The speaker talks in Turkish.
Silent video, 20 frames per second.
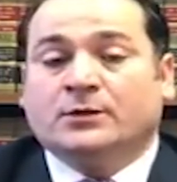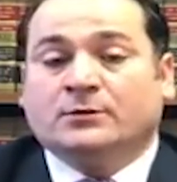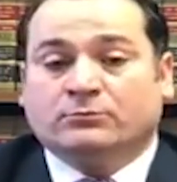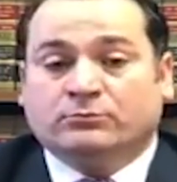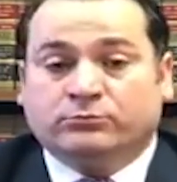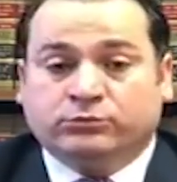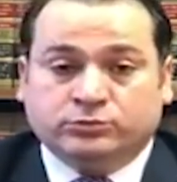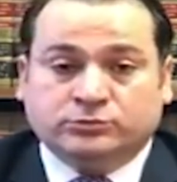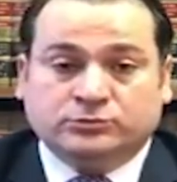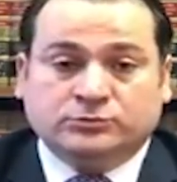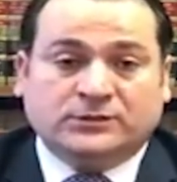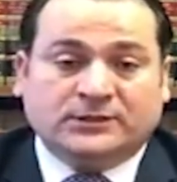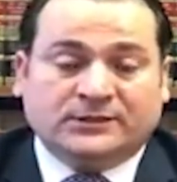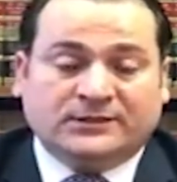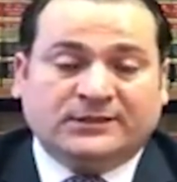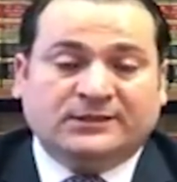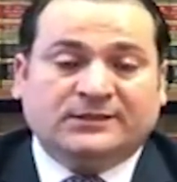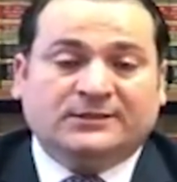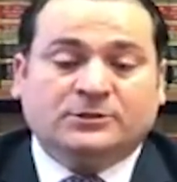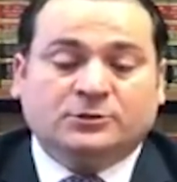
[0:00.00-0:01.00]

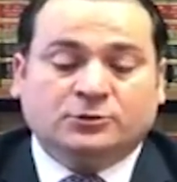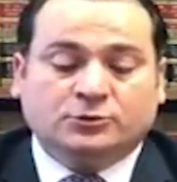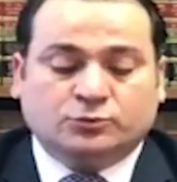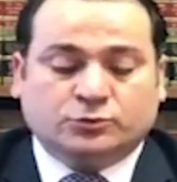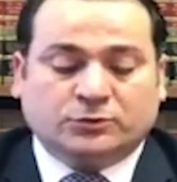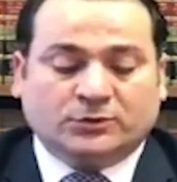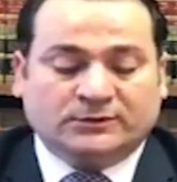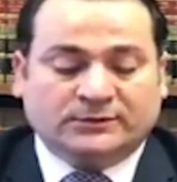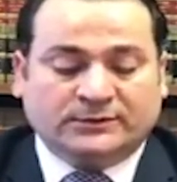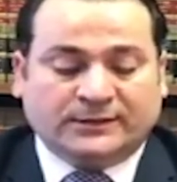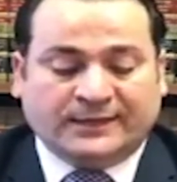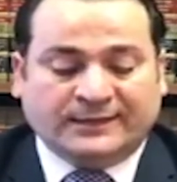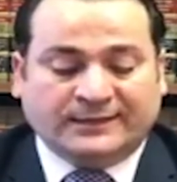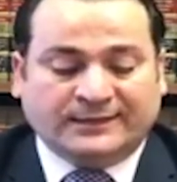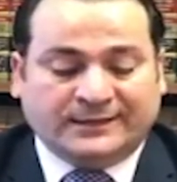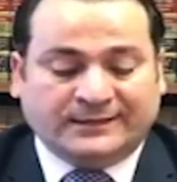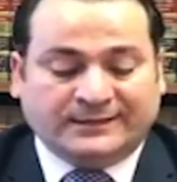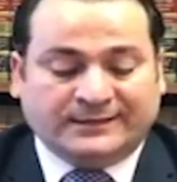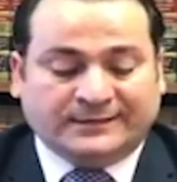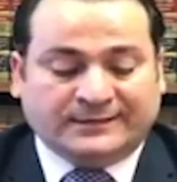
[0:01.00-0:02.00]
bundaki iki yıl kuralı
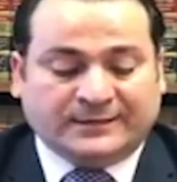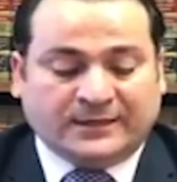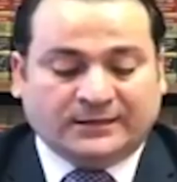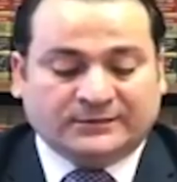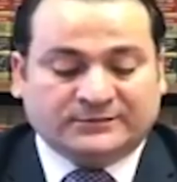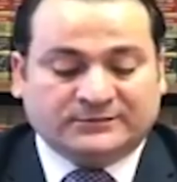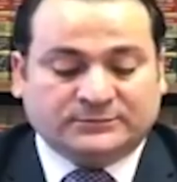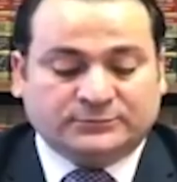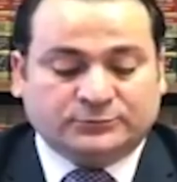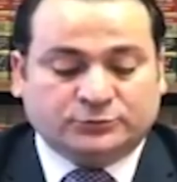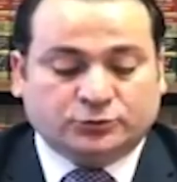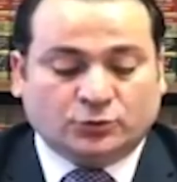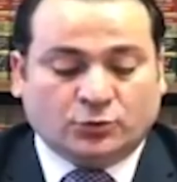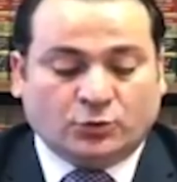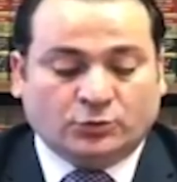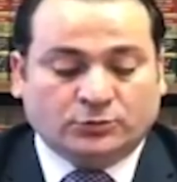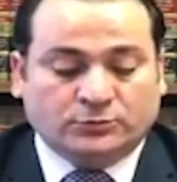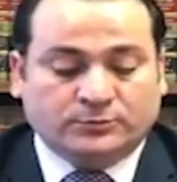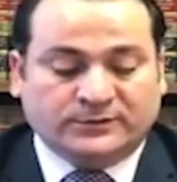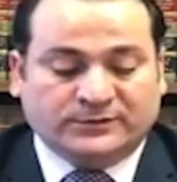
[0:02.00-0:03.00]
engelli kaldırmış
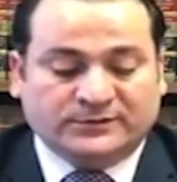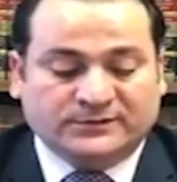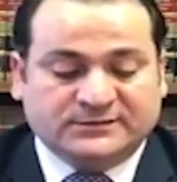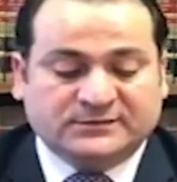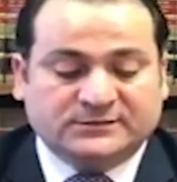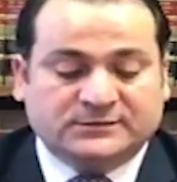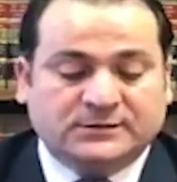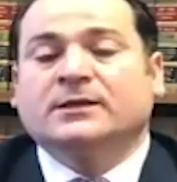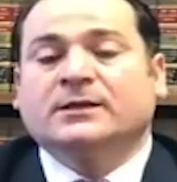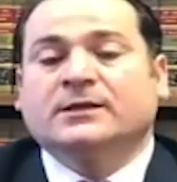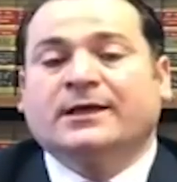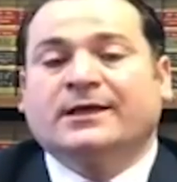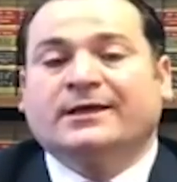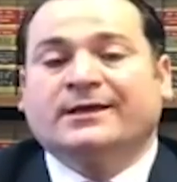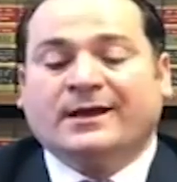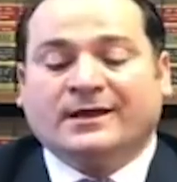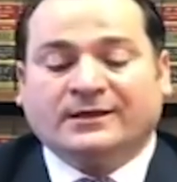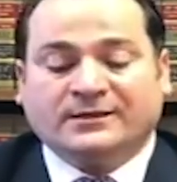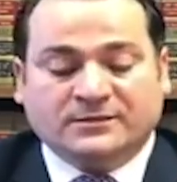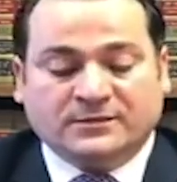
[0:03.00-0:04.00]
olmanız
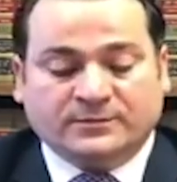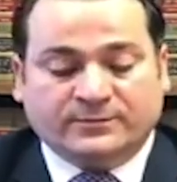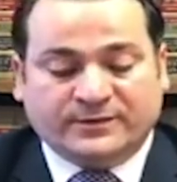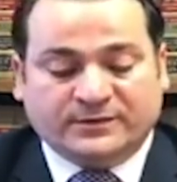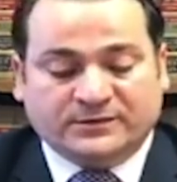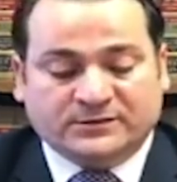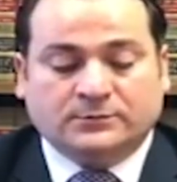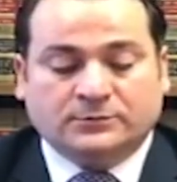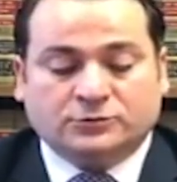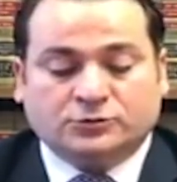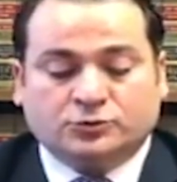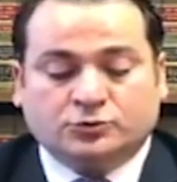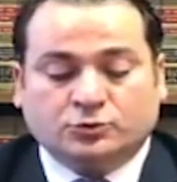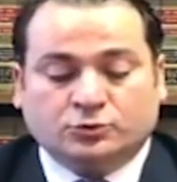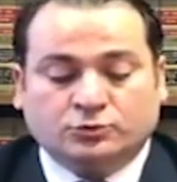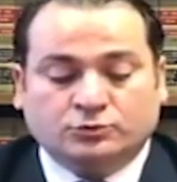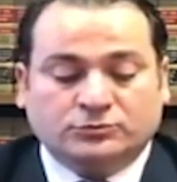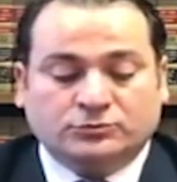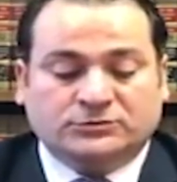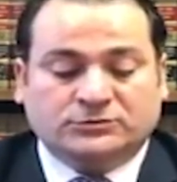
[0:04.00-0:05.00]
herhangi bir
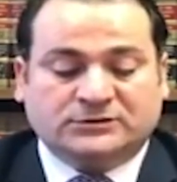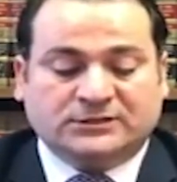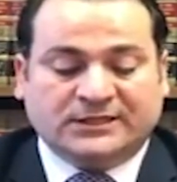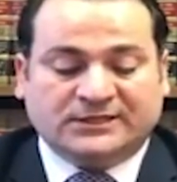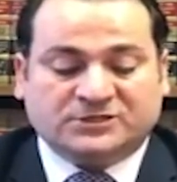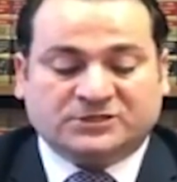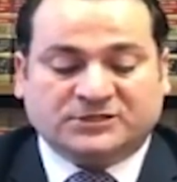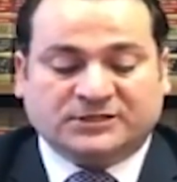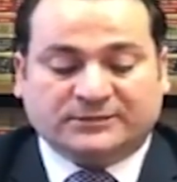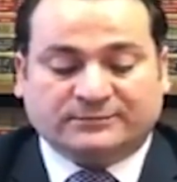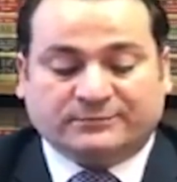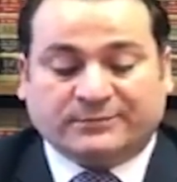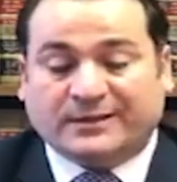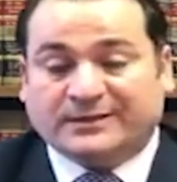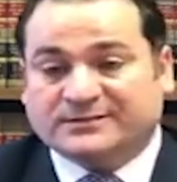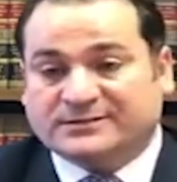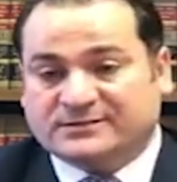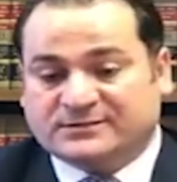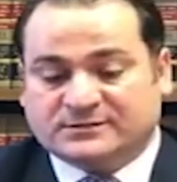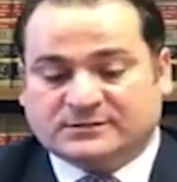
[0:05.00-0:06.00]
sorun teşkil
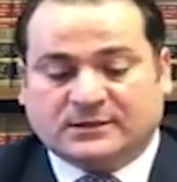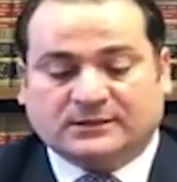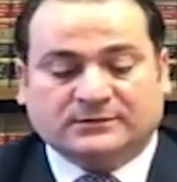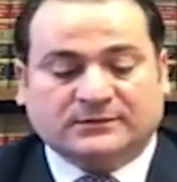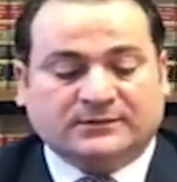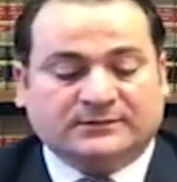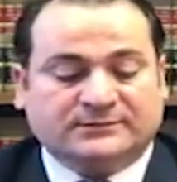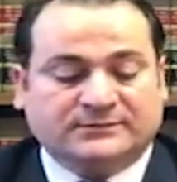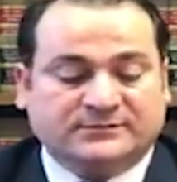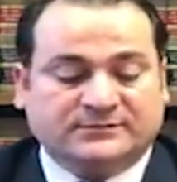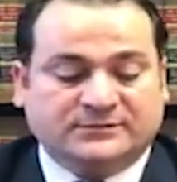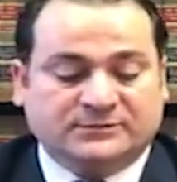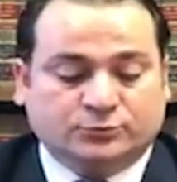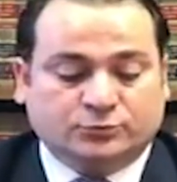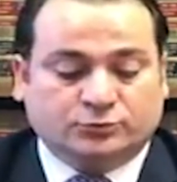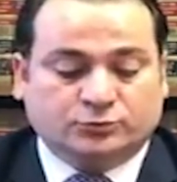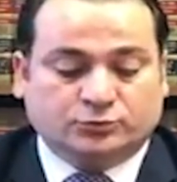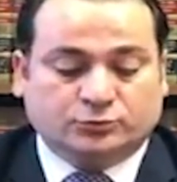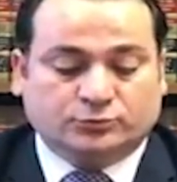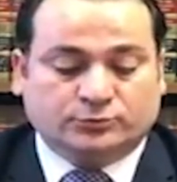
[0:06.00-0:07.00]
etmez sizin anlattığınız
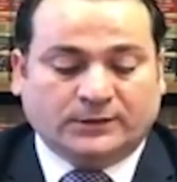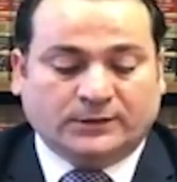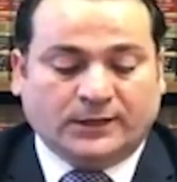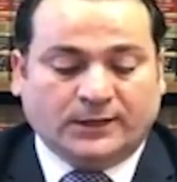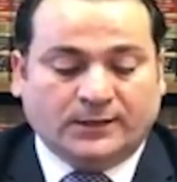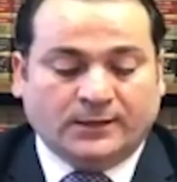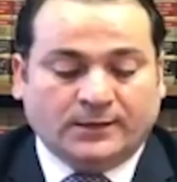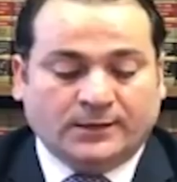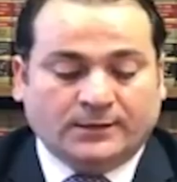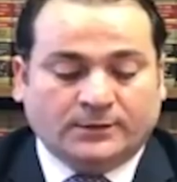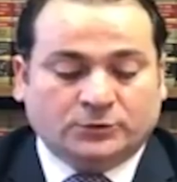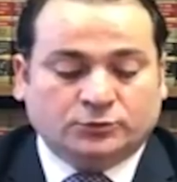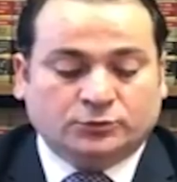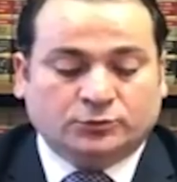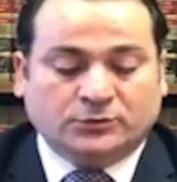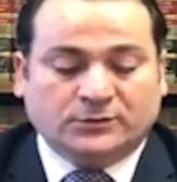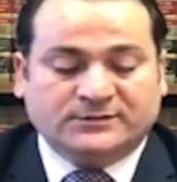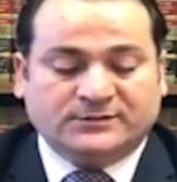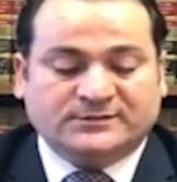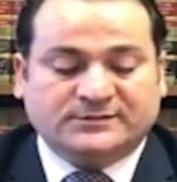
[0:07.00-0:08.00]
bu durumda.
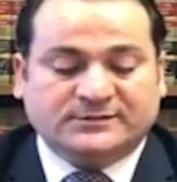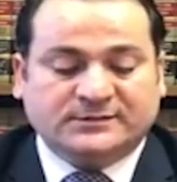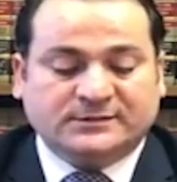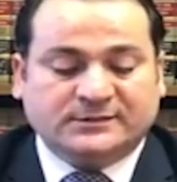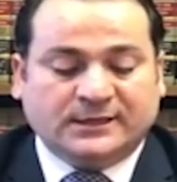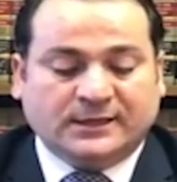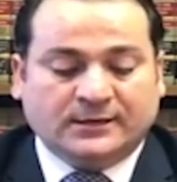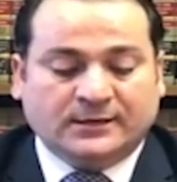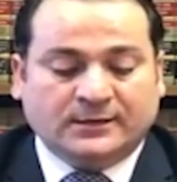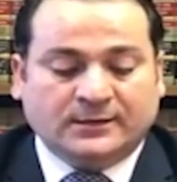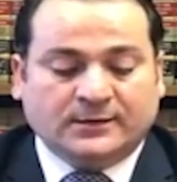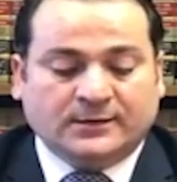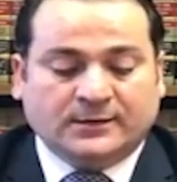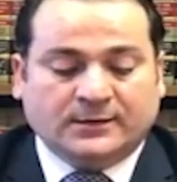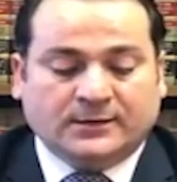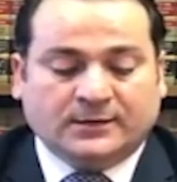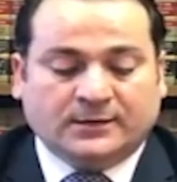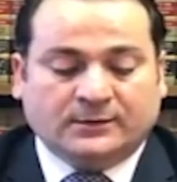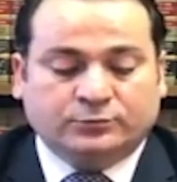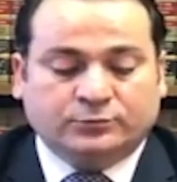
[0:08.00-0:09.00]
Dolayısıyla
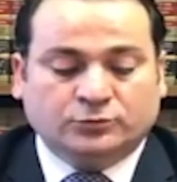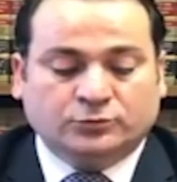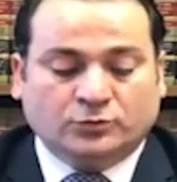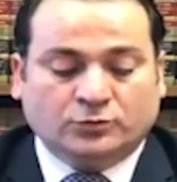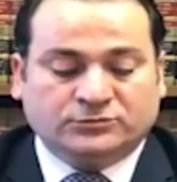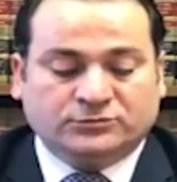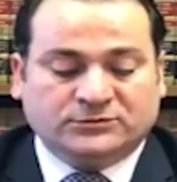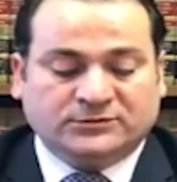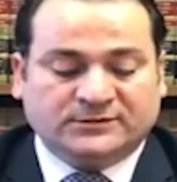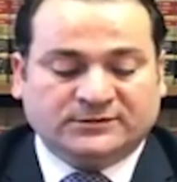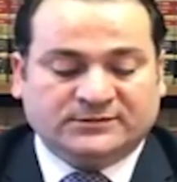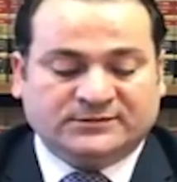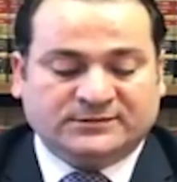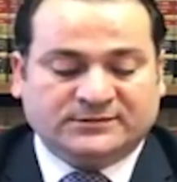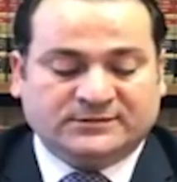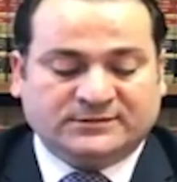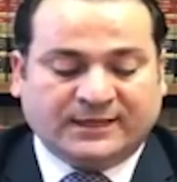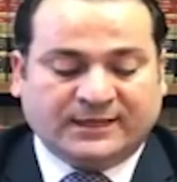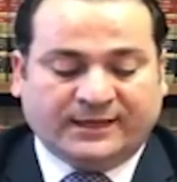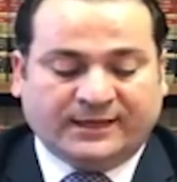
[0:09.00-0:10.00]
e, bu noktada
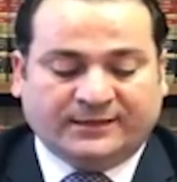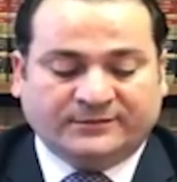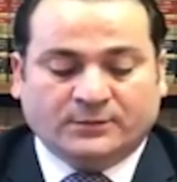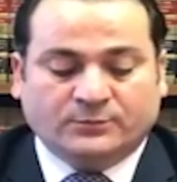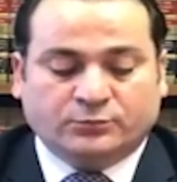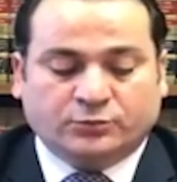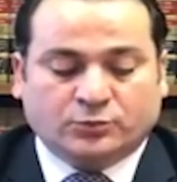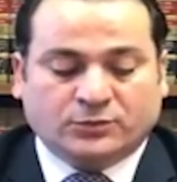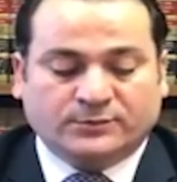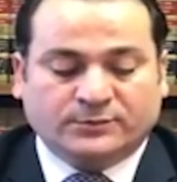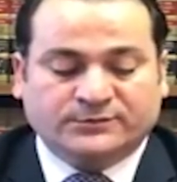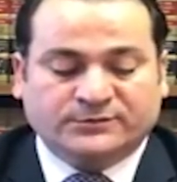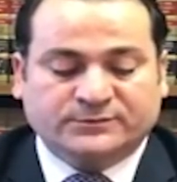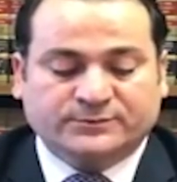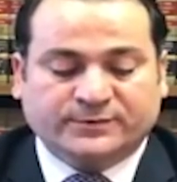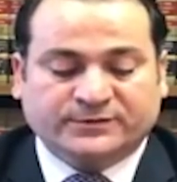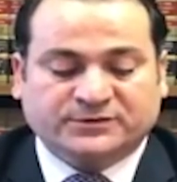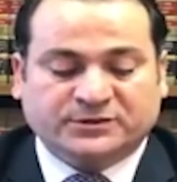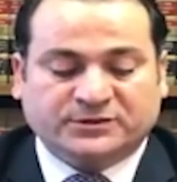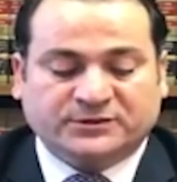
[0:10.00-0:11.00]
siz eğer programınızı
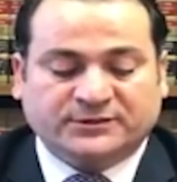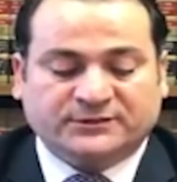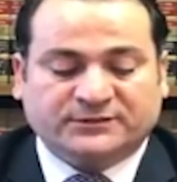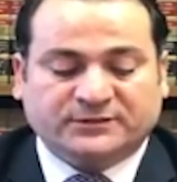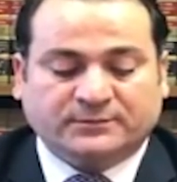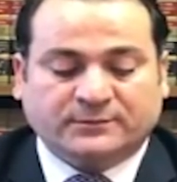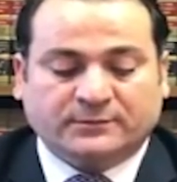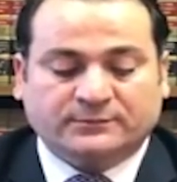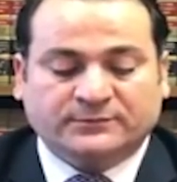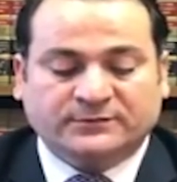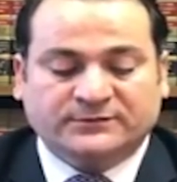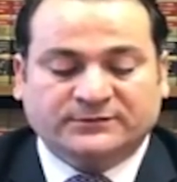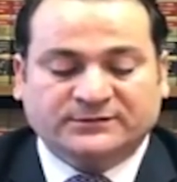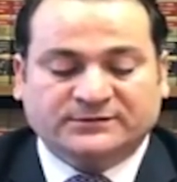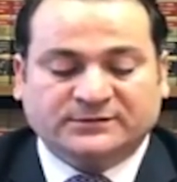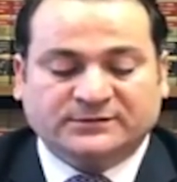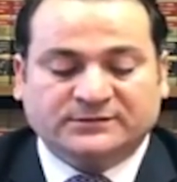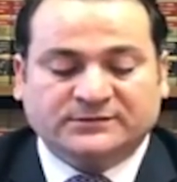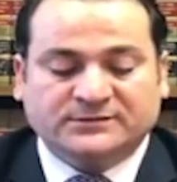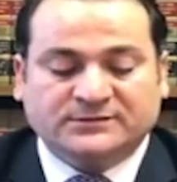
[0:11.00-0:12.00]
başarıyla
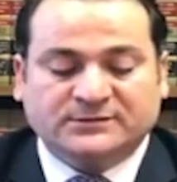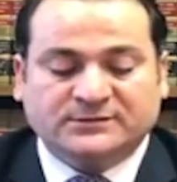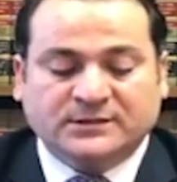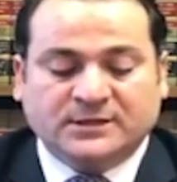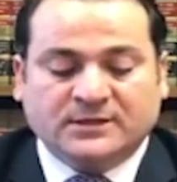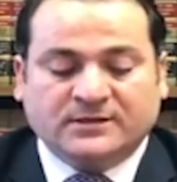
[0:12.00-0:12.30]
tamamladıysanız,